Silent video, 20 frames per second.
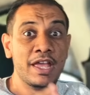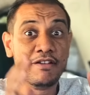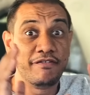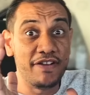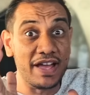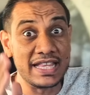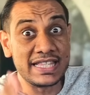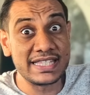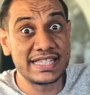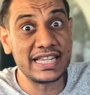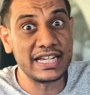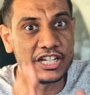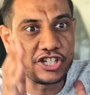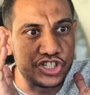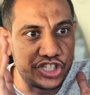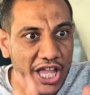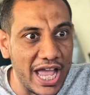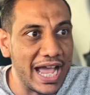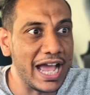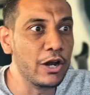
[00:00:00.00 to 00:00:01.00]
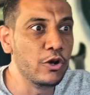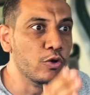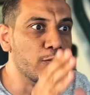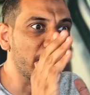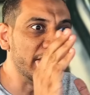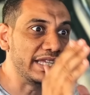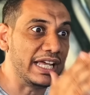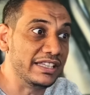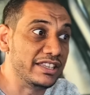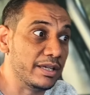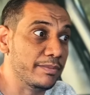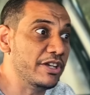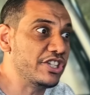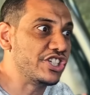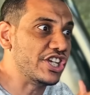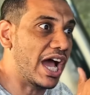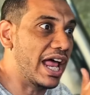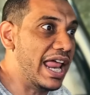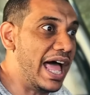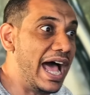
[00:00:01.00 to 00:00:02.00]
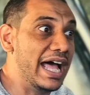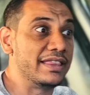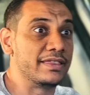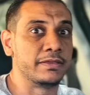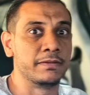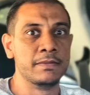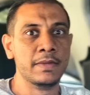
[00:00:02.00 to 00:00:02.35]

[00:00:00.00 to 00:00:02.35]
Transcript: فانزل اشتغل وما تعتمدش على حد